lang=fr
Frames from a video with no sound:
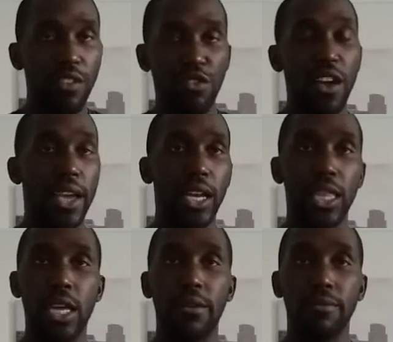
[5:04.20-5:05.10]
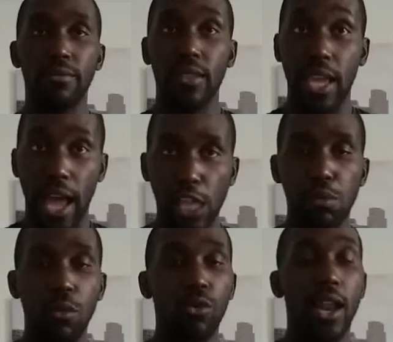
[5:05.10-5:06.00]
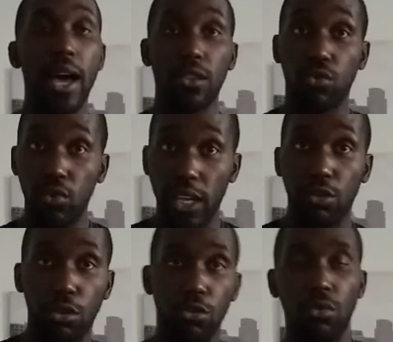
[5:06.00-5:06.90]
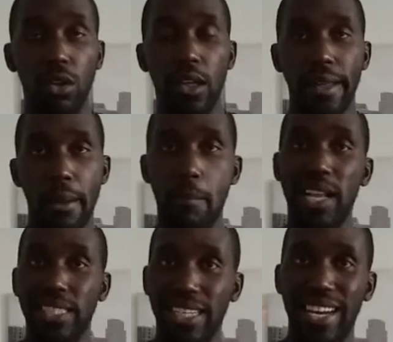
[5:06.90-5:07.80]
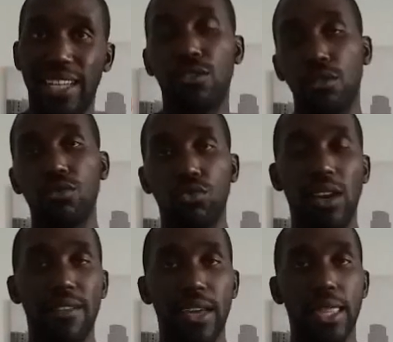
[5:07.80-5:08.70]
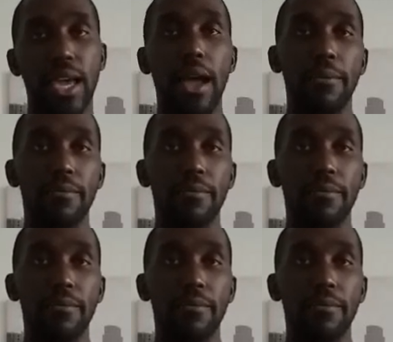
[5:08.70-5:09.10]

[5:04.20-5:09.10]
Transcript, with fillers: il va se faire agresser. Et à ce moment-là, ton intention match l'intention de ton adversaire.